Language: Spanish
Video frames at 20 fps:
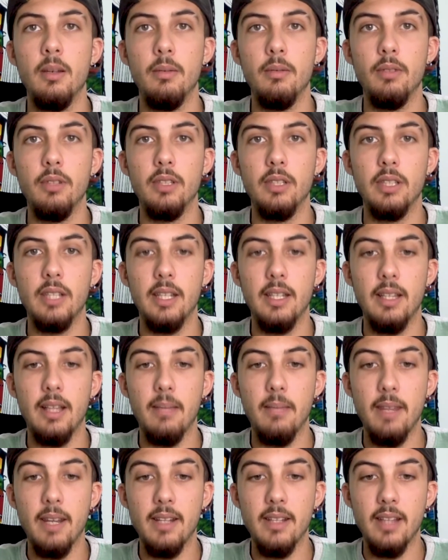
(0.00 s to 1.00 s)
pues que
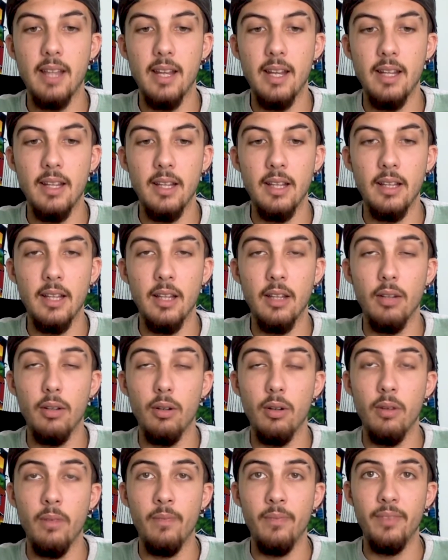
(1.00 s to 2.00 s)
también están
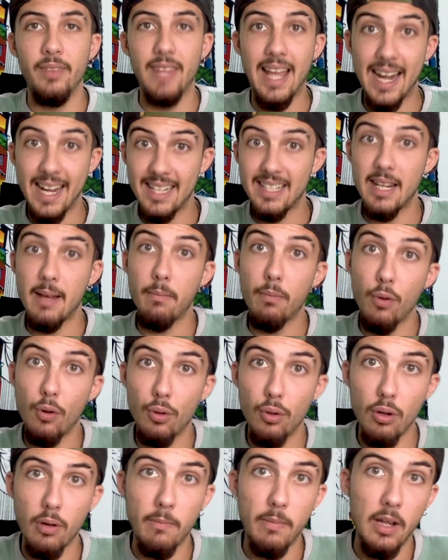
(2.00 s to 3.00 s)
intentando dar ese
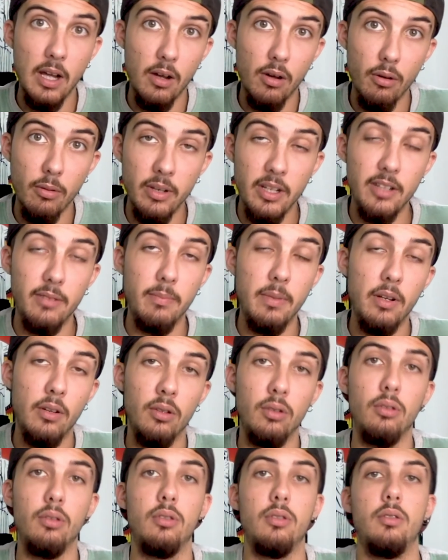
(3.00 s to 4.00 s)
apoyo a, jóvenes
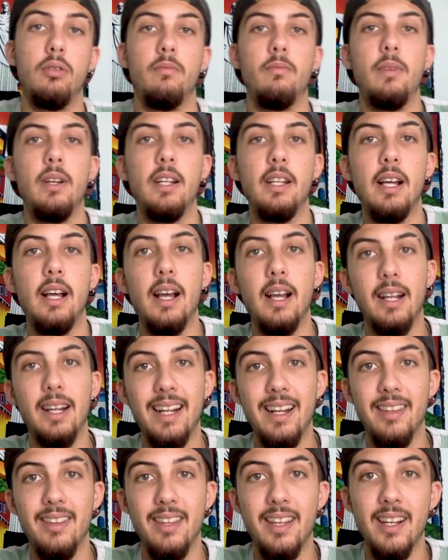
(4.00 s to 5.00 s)
pilotos para
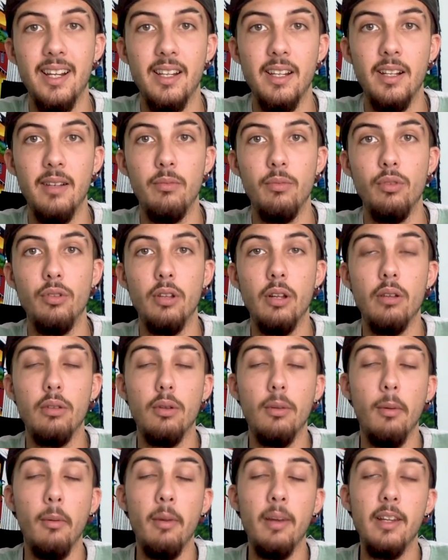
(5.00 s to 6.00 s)
crecer en el mundo del
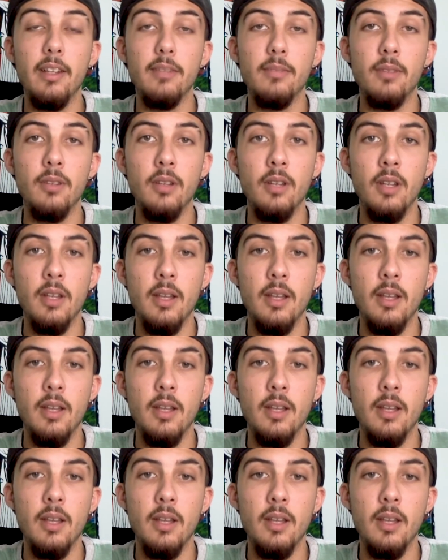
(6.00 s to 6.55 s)
automovilismo,